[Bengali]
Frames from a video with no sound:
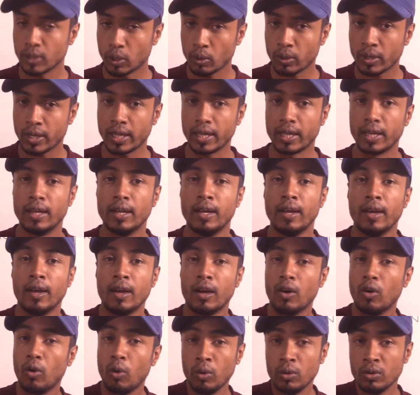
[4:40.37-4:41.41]
ওকে
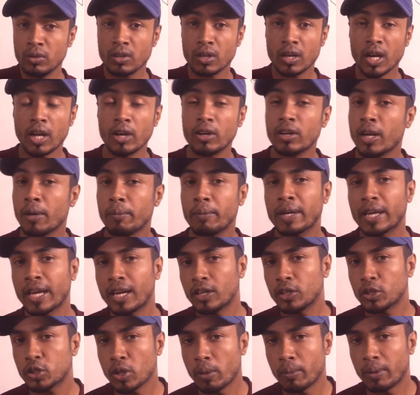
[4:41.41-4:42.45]
অন্য কারোর নামে
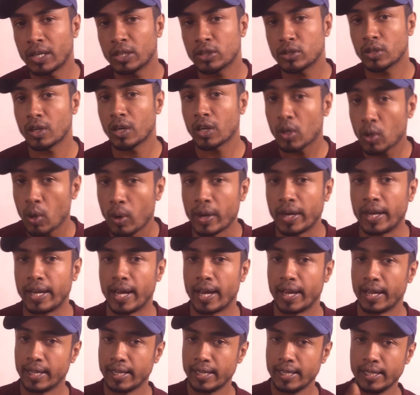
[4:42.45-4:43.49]
কেন সমালোচনা করে
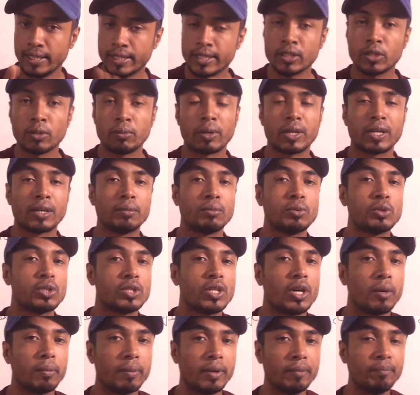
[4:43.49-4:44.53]
না এটা তোমাকে
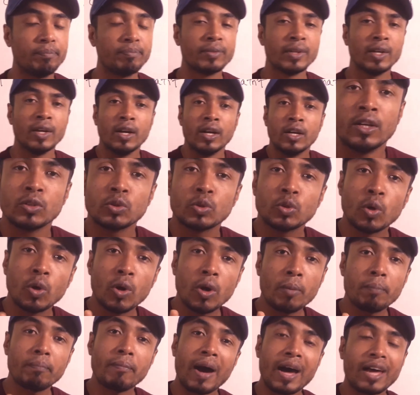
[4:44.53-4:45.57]
বুঝতে হবে তো
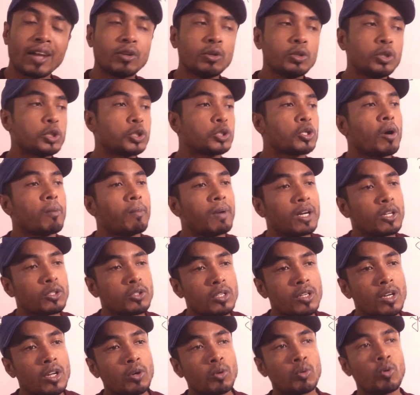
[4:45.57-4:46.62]
মানুষ
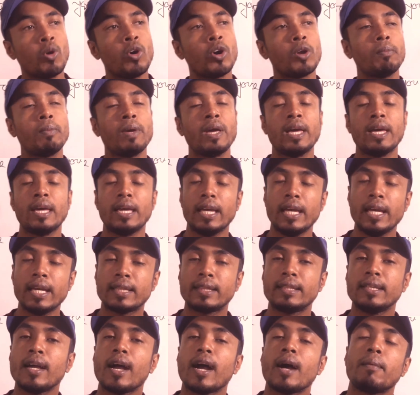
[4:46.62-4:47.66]
সমালোচনা করবে
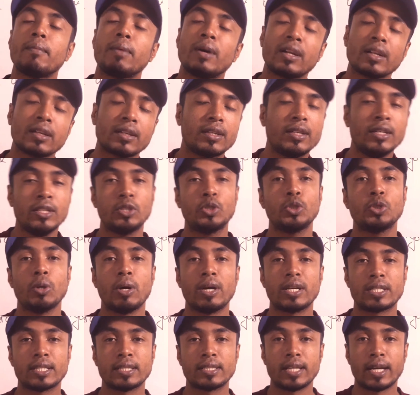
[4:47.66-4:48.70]
এতে আমার কিচ্ছু
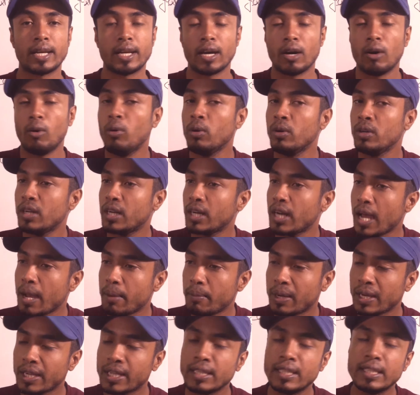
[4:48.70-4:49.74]
আসে যায় না অন্যরা
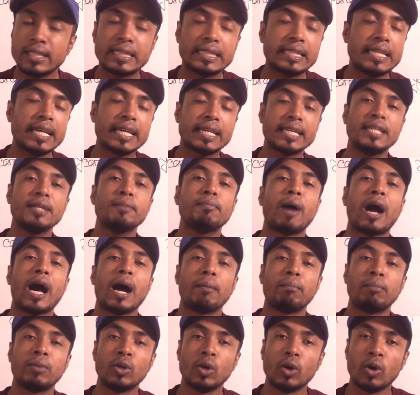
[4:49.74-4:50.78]
আমাকে নিয়ে কে কি
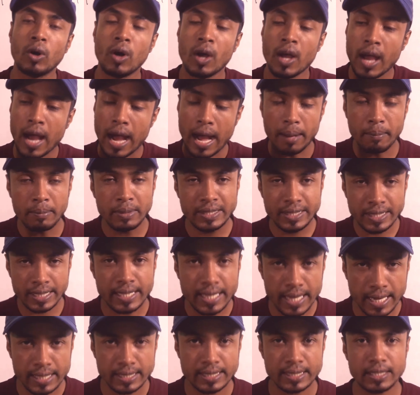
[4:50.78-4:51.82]
ভাবলো আমি যে
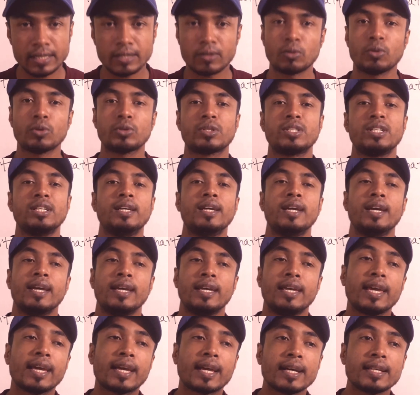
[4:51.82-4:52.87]
কাজটা করছি
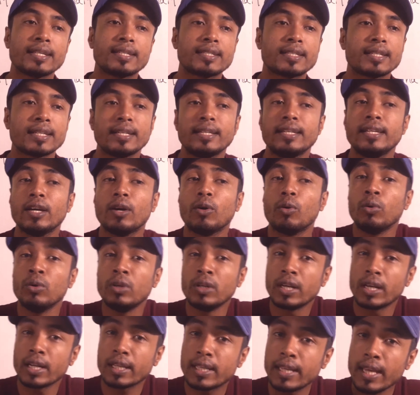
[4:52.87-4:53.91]
এ কাজটা নিয়ে
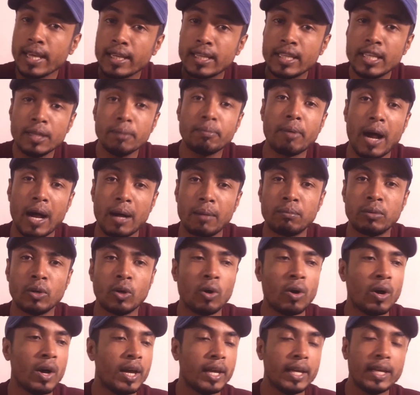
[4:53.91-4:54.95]
অন্যরা কে কি
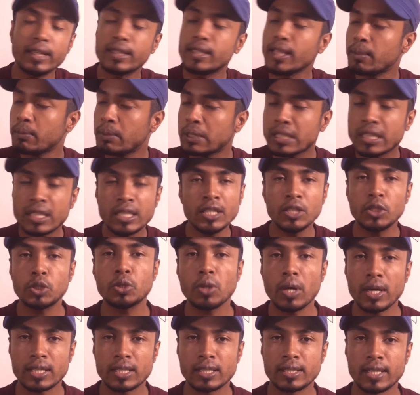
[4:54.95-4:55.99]
ভাবলো এতে আমার
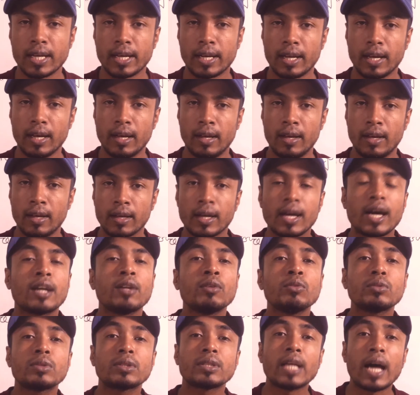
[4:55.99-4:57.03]
কিচ্ছু আসে যায় না
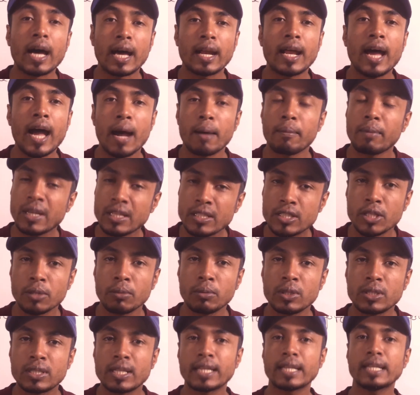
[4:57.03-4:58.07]
কারণ তারা আমার
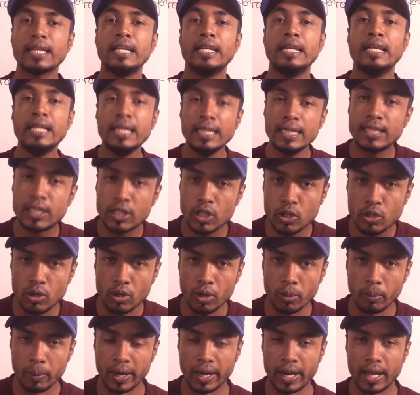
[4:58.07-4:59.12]
জীবনটাকে লিড
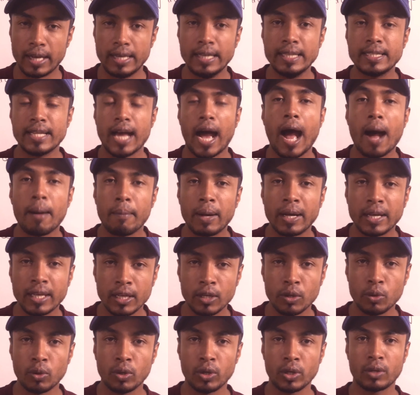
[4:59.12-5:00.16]
করবে না লিড আমাকে
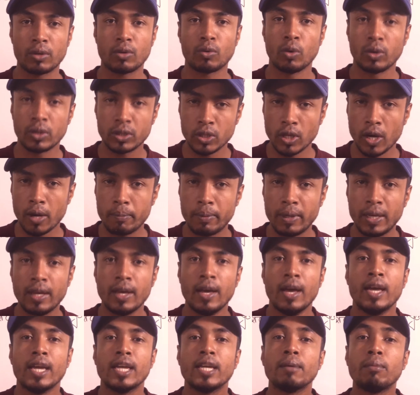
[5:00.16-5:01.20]
করে করতে হবে
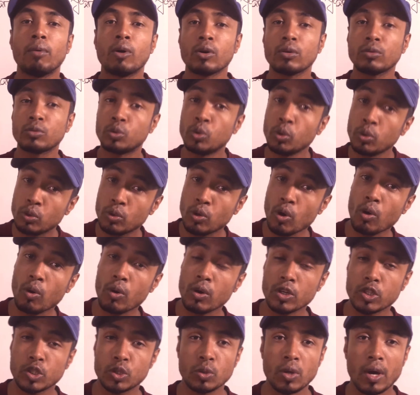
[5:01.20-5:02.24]
এবং দুঃখ
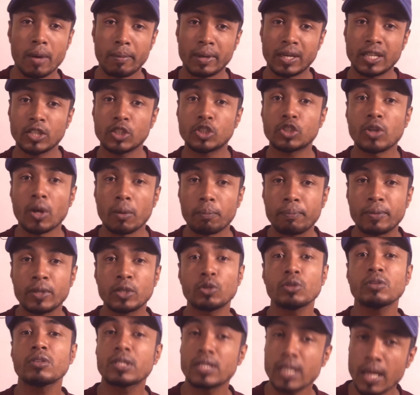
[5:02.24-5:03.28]
কষ্ট আমাকে সব
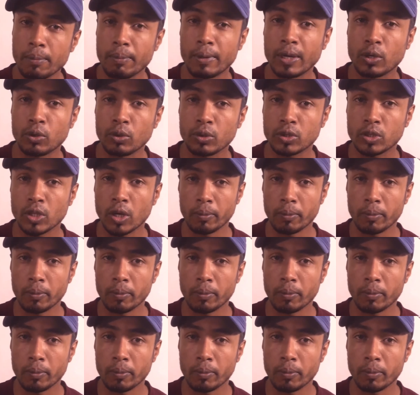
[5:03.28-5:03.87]
কিছু সাফার করতে